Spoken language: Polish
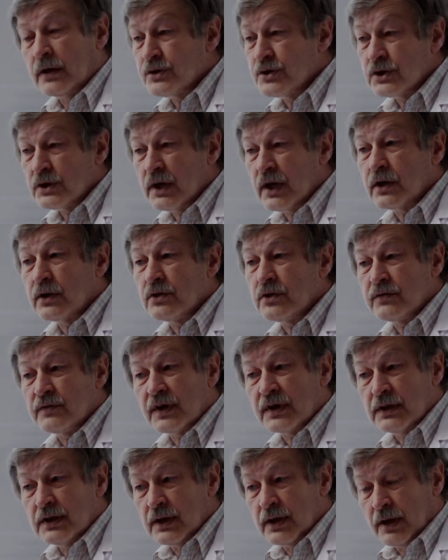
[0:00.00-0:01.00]
czy
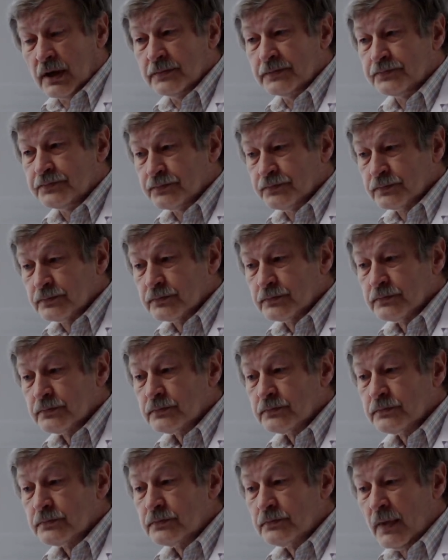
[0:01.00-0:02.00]
kardiowertera,
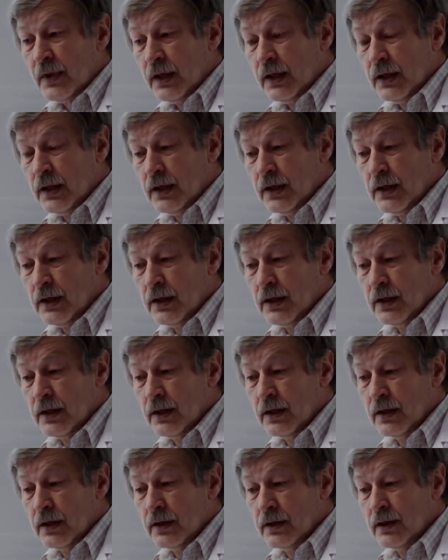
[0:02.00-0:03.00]

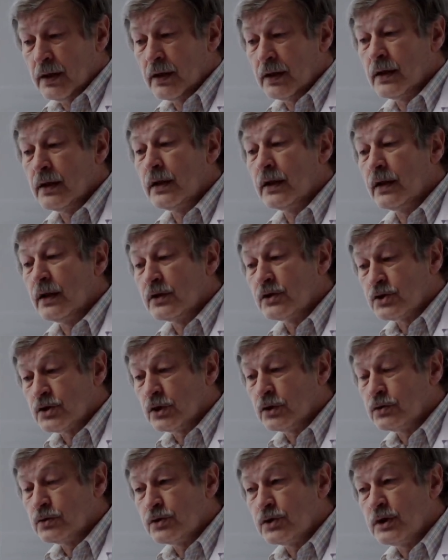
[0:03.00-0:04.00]
e,
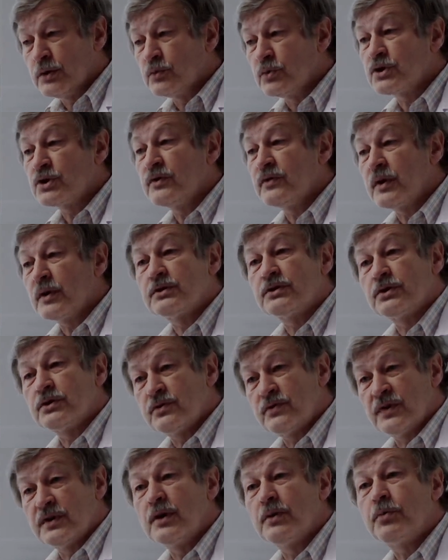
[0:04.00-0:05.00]
co uniemożliwia
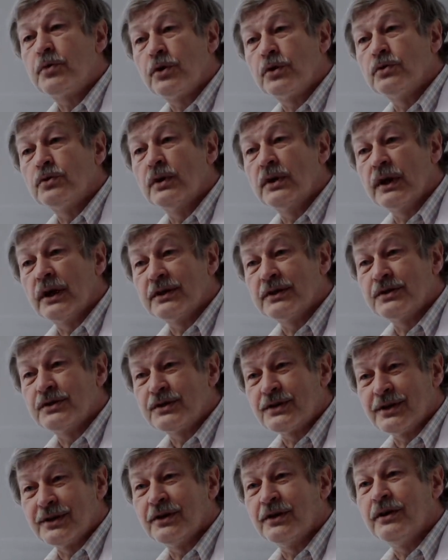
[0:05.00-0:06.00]
stosowanie prądu
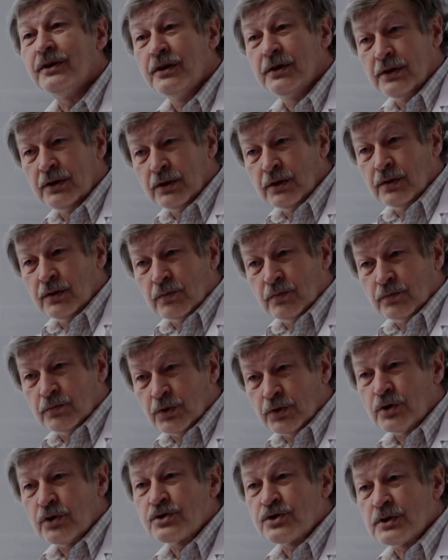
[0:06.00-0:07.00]
elektrycznego,
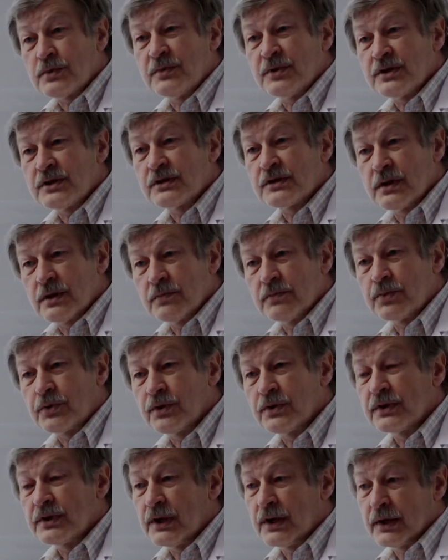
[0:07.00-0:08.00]
bo nożem jest
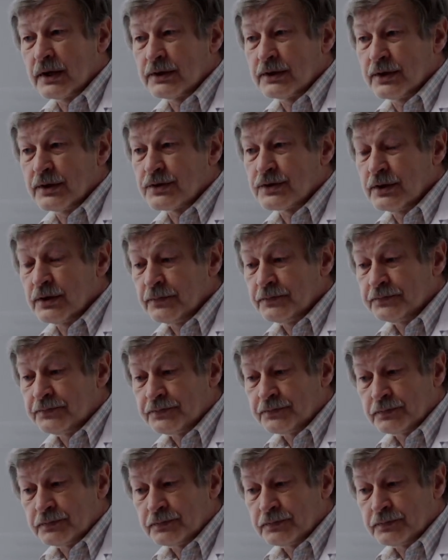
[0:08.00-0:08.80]
prąd elektryczny.